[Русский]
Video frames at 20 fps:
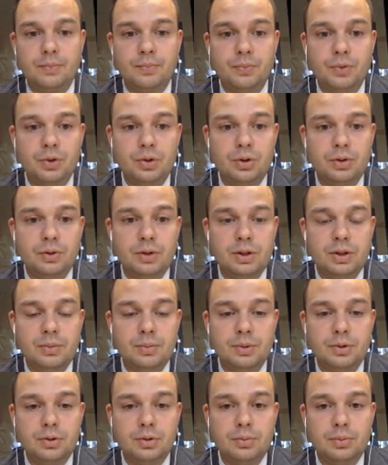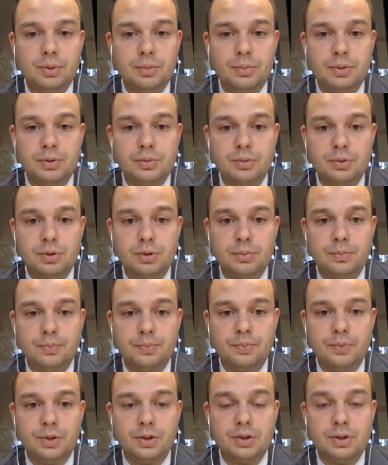Но ну, давайте подробнее посмотрим
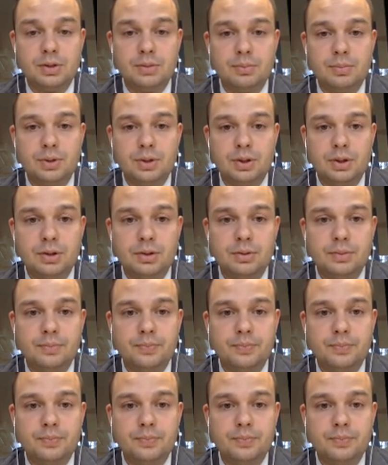на сам проект.